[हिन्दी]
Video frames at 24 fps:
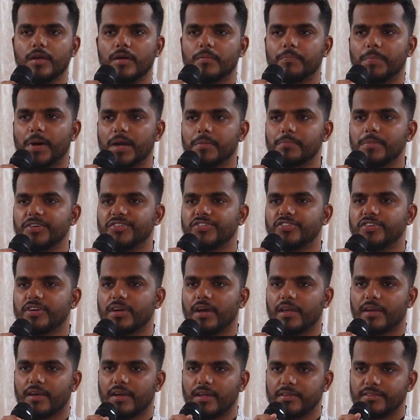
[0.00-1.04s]
परमेश्वर
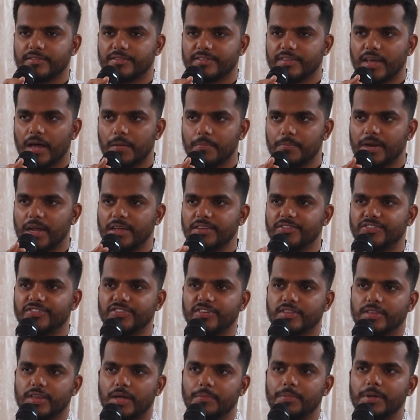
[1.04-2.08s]
का साम्राज्य
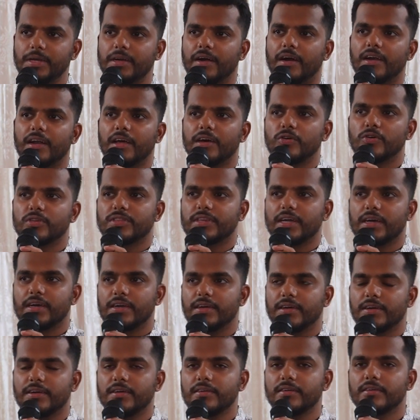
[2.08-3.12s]
तभी खड़ा होता
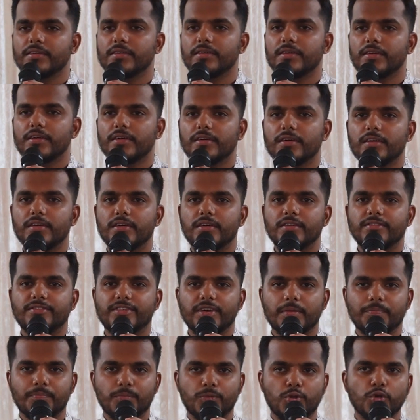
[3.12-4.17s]
है
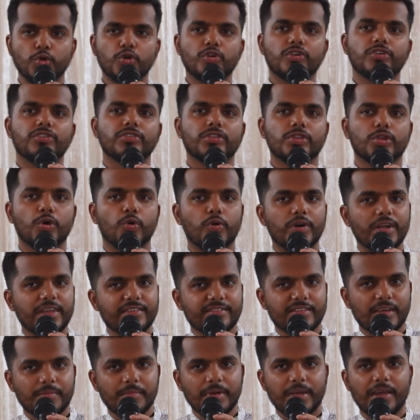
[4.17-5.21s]
जब दुख थोड़े
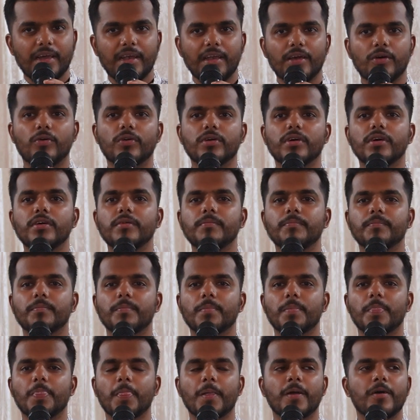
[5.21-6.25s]
समय के लिए होगा
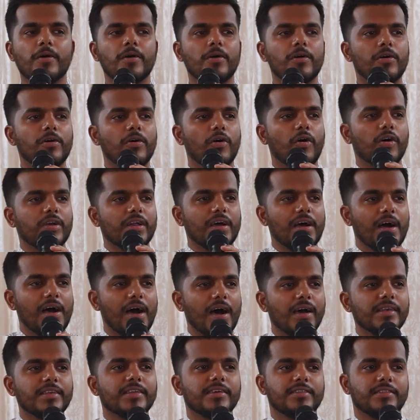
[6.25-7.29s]
और
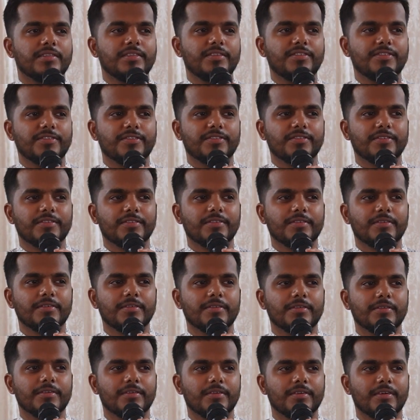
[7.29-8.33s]
आनंद
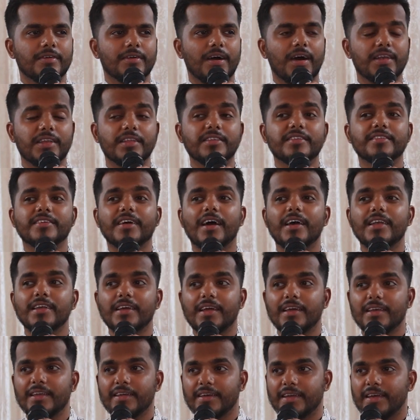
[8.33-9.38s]
अनंत काल
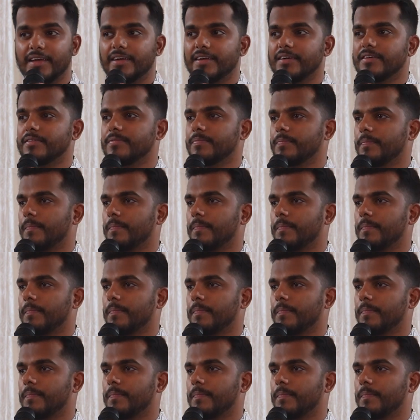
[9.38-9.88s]
के लिए रहेगा